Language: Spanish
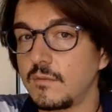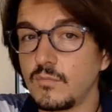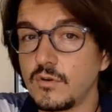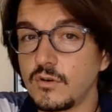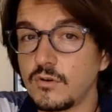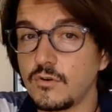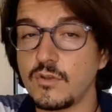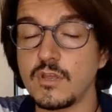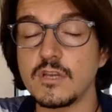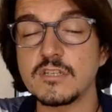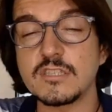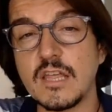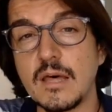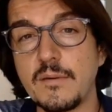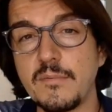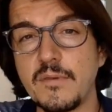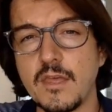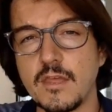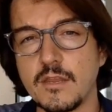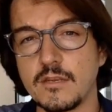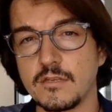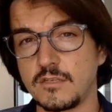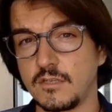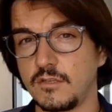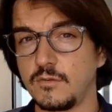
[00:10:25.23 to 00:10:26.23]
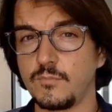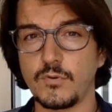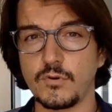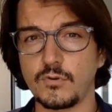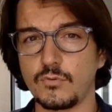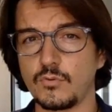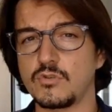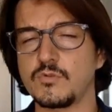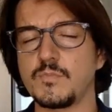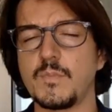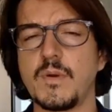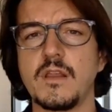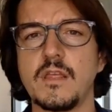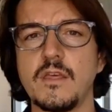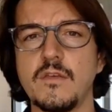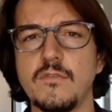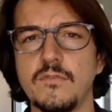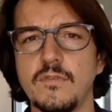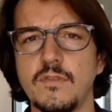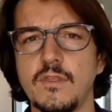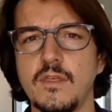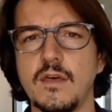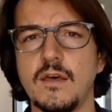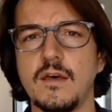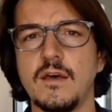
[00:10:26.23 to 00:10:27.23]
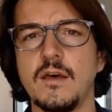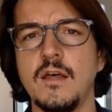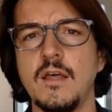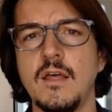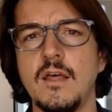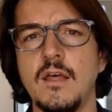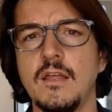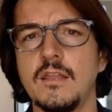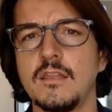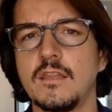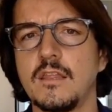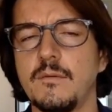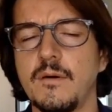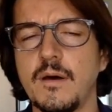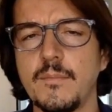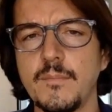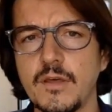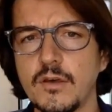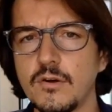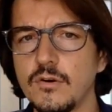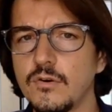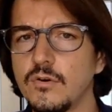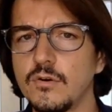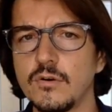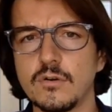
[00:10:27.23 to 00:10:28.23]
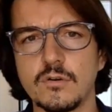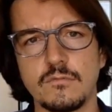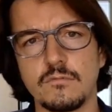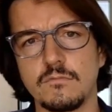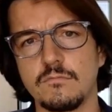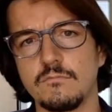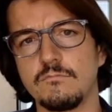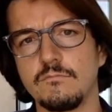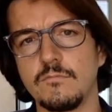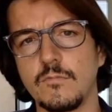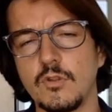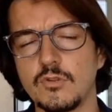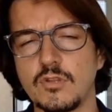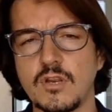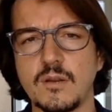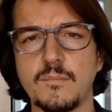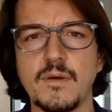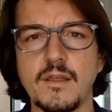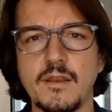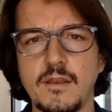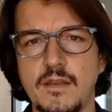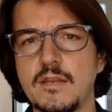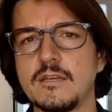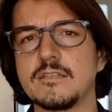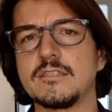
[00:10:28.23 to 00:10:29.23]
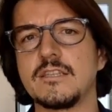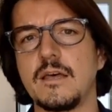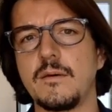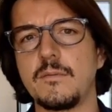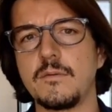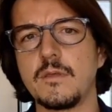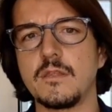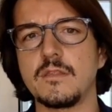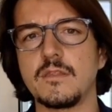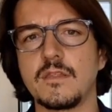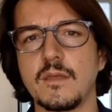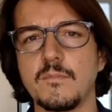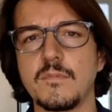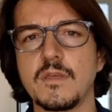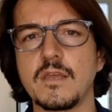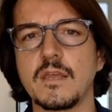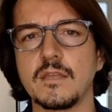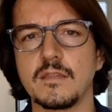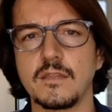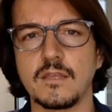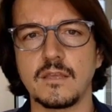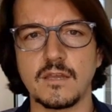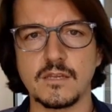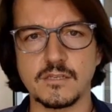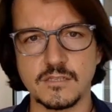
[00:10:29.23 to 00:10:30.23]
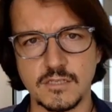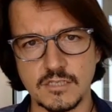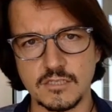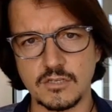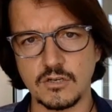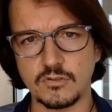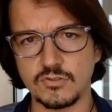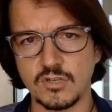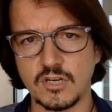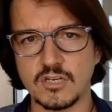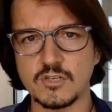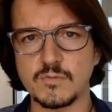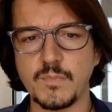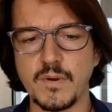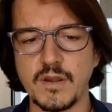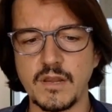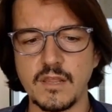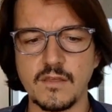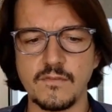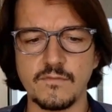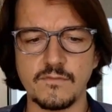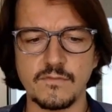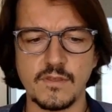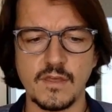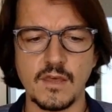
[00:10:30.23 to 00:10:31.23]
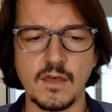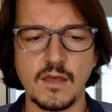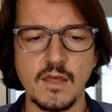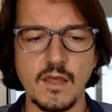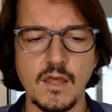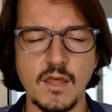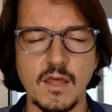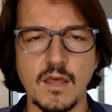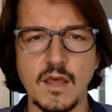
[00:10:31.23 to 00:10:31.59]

Bueno, y está bien, si por tu experiencia te va mejor de otra manera, está bien también que tengas esa otra experiencia.